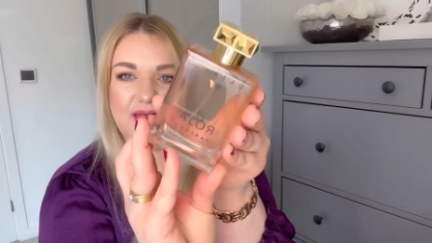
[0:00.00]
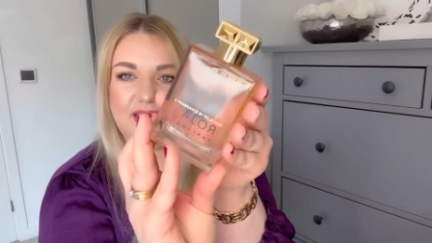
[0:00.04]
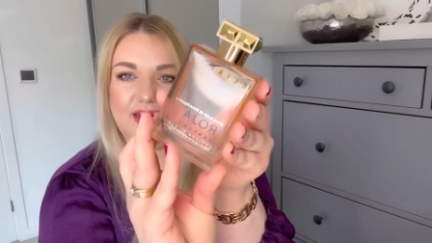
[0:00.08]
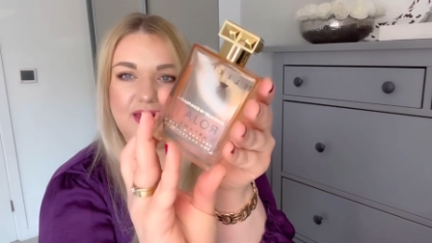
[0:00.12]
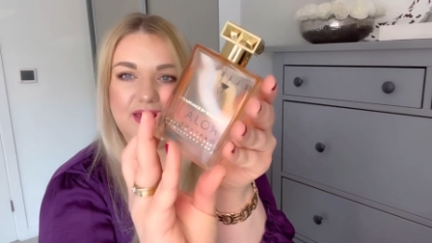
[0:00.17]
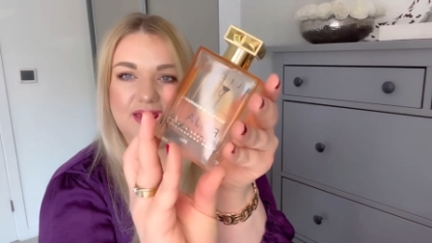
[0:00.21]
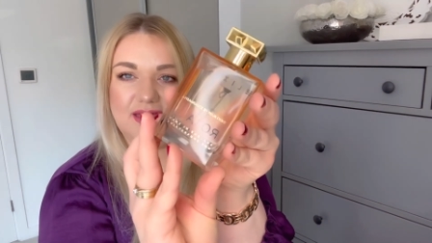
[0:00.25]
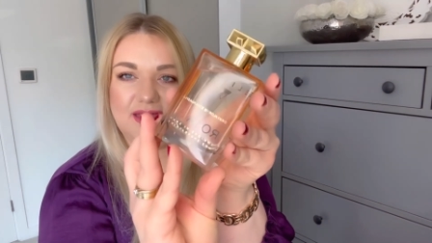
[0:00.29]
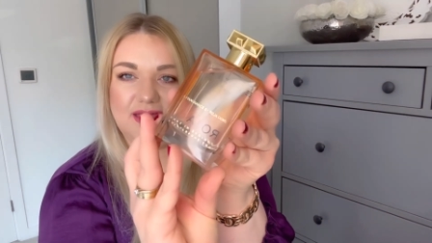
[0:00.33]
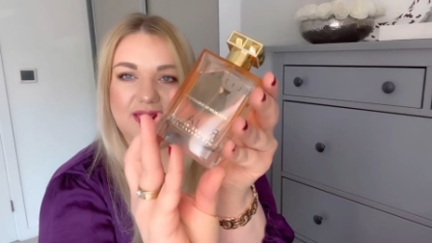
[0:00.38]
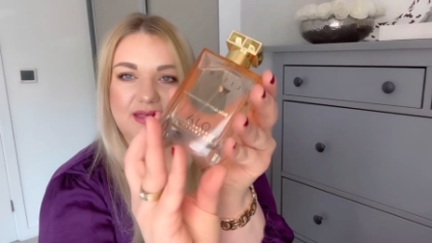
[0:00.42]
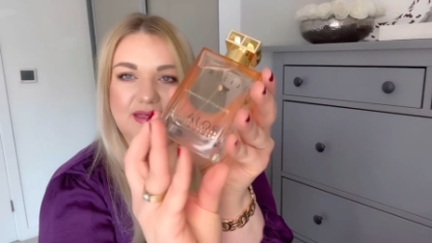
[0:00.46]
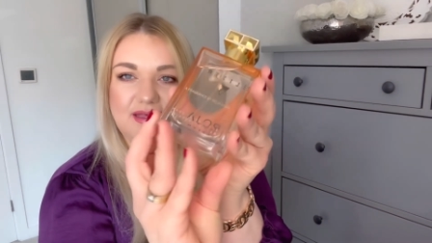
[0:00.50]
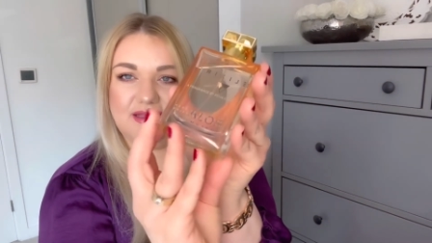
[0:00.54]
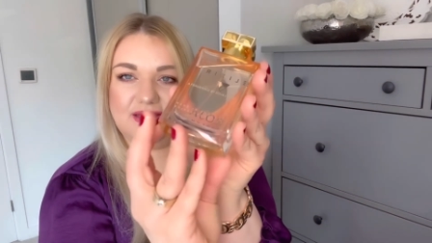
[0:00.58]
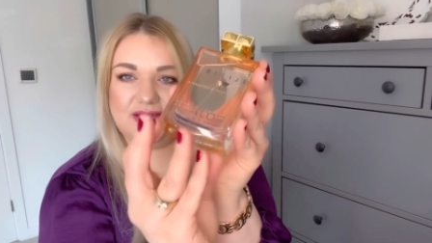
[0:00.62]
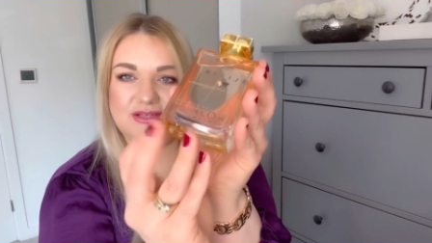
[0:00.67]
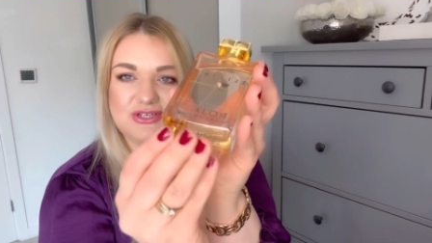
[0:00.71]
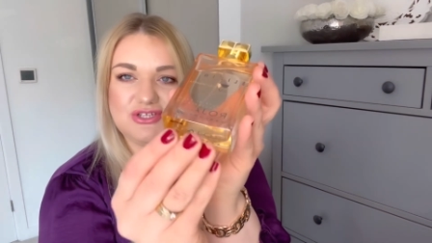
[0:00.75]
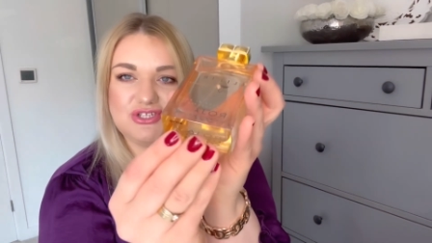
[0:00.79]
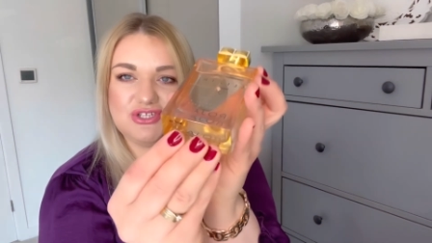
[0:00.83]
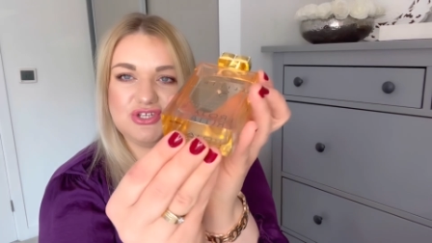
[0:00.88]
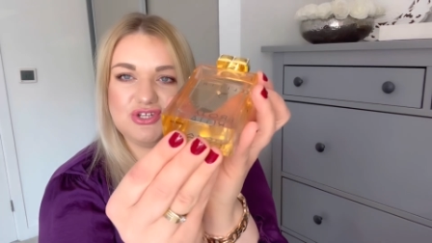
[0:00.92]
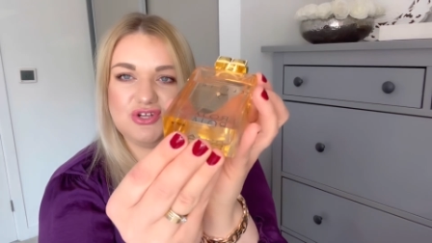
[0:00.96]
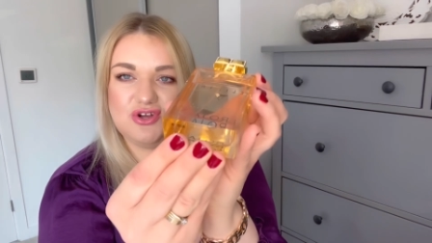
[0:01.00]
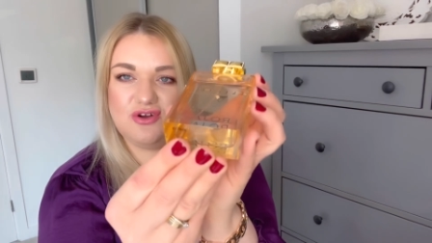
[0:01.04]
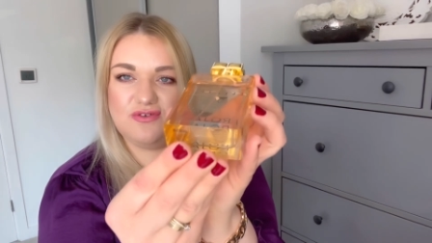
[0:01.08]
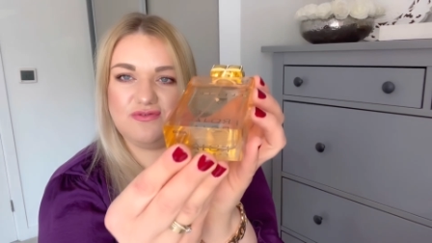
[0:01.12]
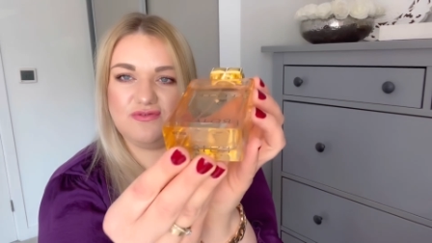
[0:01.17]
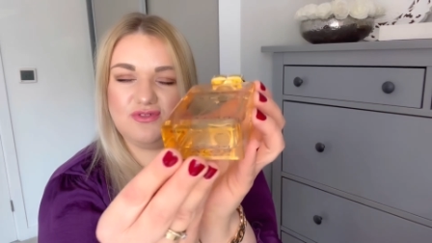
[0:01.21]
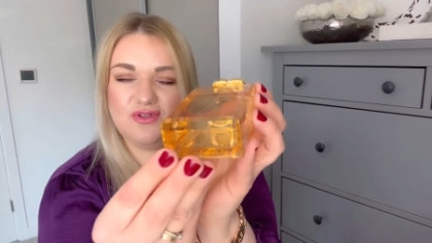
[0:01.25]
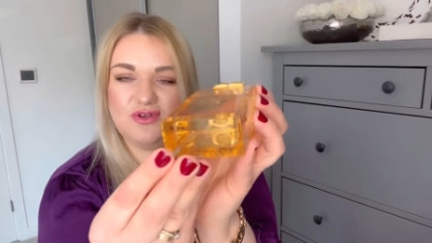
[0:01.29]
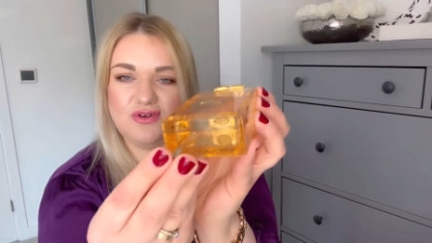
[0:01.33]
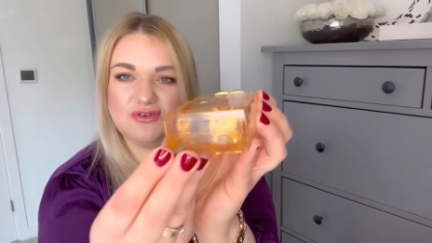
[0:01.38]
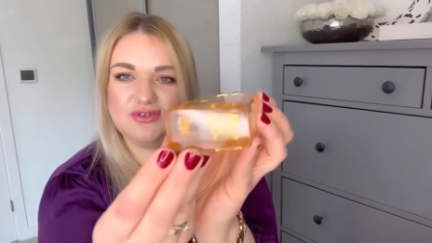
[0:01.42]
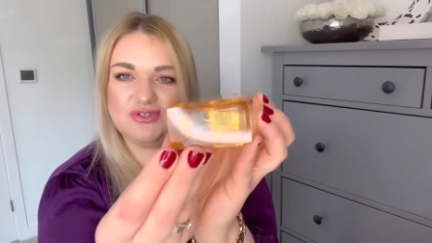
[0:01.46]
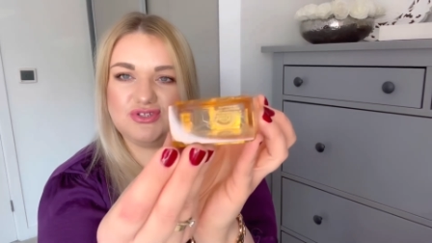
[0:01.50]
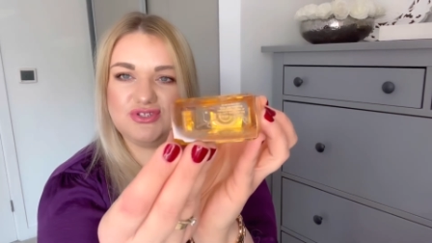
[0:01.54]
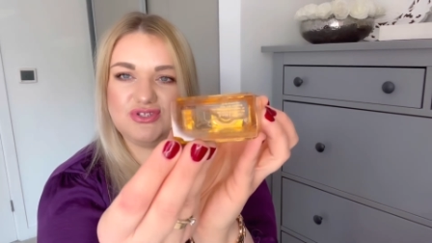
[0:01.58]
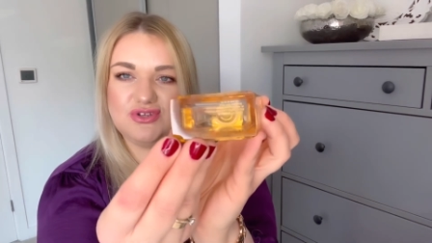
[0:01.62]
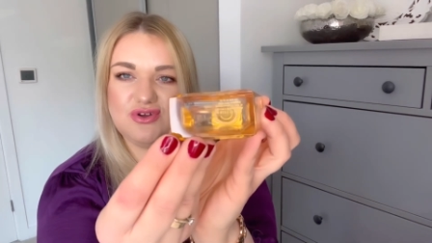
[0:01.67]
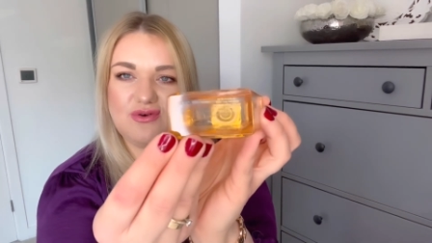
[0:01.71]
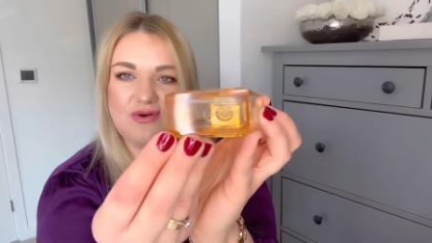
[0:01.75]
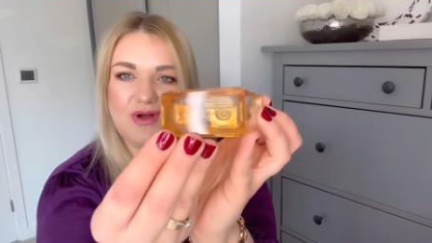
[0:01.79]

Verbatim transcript: e, szykownością,